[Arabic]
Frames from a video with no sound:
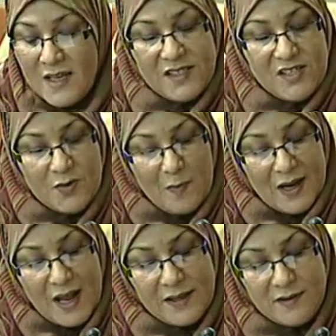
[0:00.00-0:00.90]

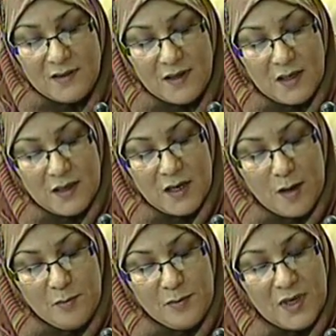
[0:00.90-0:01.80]
استثمارات
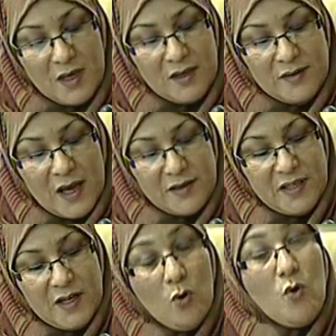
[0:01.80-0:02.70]
لم
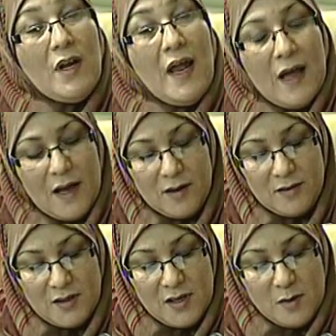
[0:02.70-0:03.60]
تأتي أكلها
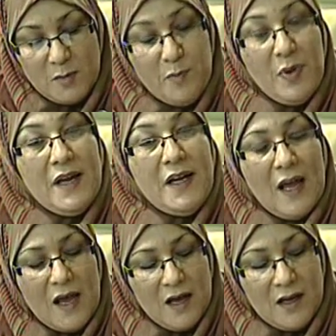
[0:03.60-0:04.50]
من
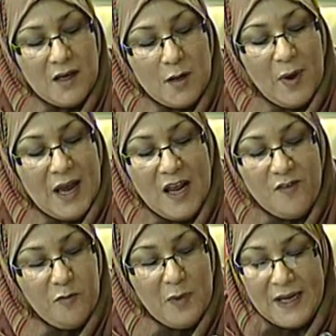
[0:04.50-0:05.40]
بينها
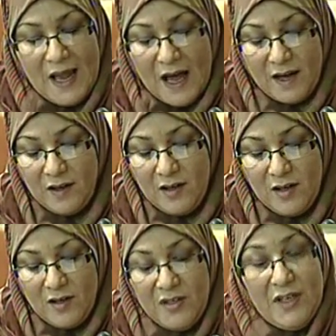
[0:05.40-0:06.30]
4000 مليار
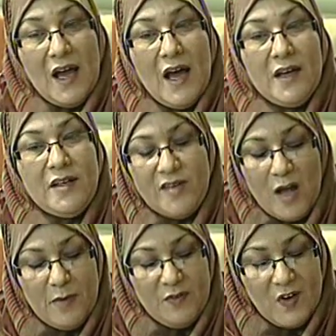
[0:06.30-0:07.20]
دينار
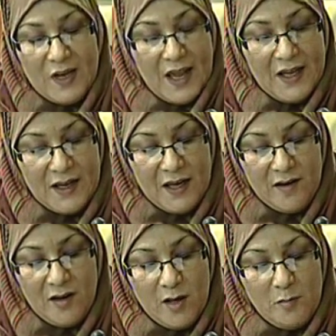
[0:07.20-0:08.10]
لدعم الفلاحين
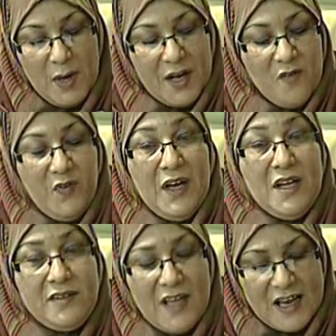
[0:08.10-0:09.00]
من رفع
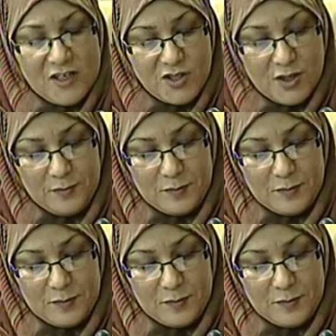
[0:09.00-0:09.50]
الإنتاج